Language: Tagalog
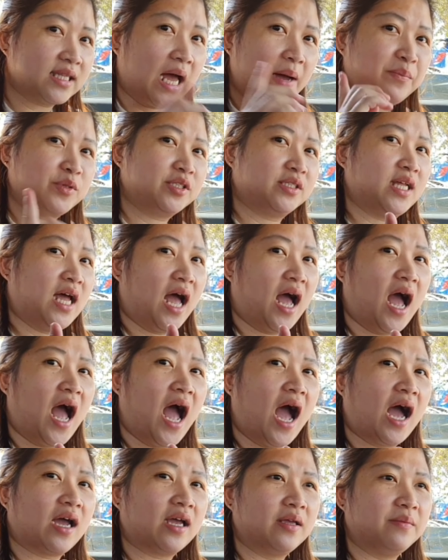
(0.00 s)
natapos na
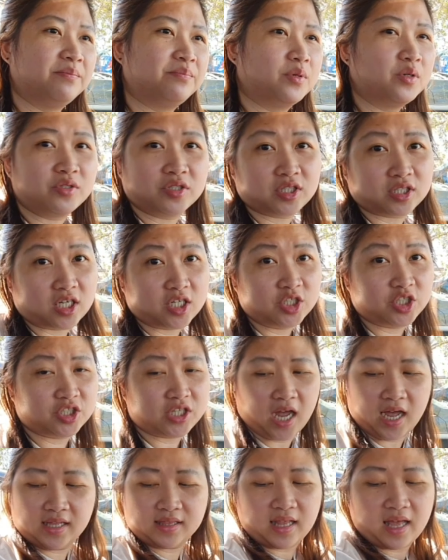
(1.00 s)
ang aking booster
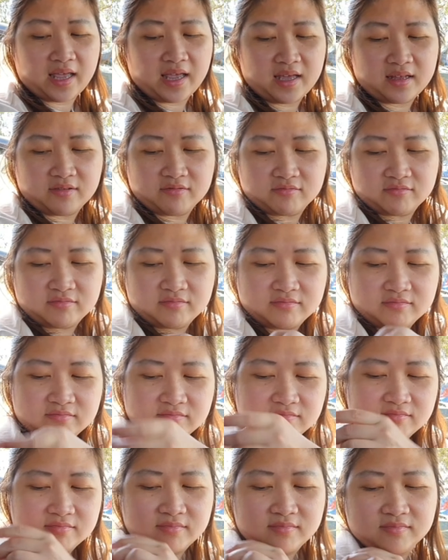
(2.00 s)
shot. Ayan o. Oh.
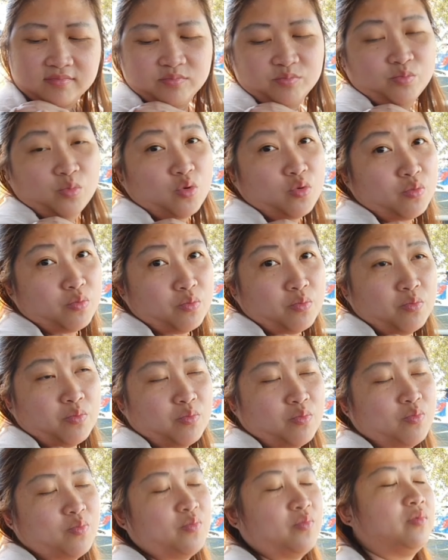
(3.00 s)

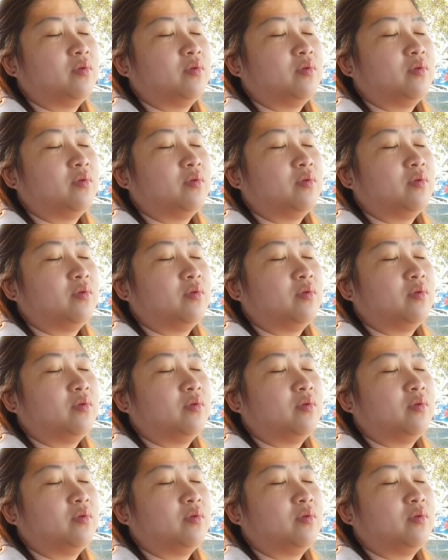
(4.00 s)
Boom!